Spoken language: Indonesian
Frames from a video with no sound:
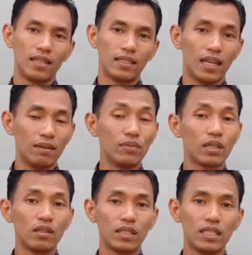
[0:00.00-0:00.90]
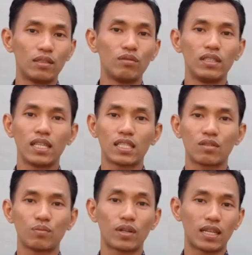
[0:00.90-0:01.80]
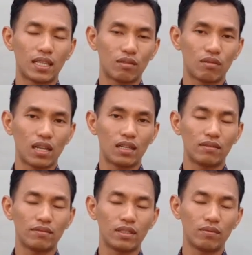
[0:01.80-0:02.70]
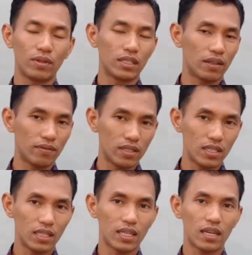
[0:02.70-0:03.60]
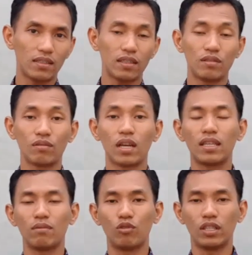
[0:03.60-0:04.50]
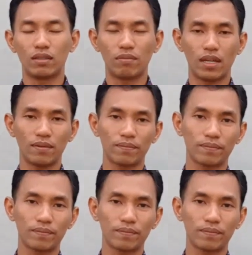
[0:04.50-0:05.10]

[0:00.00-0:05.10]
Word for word: Dalam menggeluti dunia supranatural, metafisika dan juga ilmu hikmah.